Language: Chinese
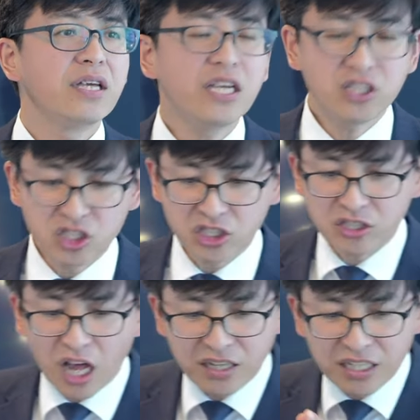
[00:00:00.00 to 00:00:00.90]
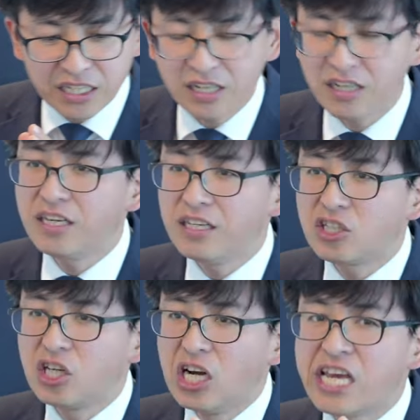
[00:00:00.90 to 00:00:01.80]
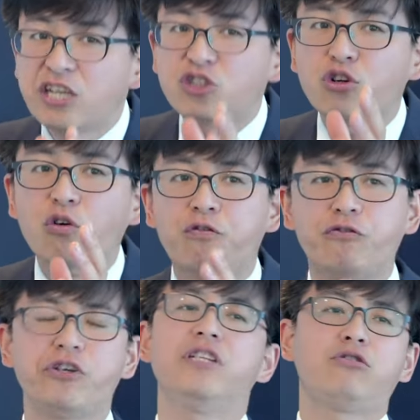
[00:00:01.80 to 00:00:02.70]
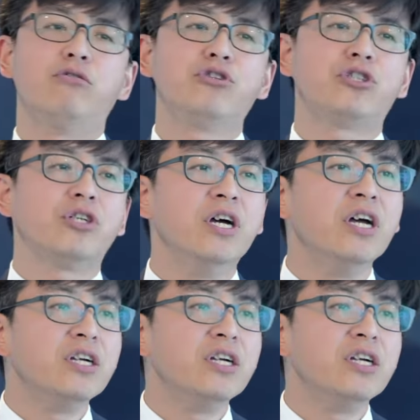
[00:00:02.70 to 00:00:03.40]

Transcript: 因此，当一个人领受福音的同时，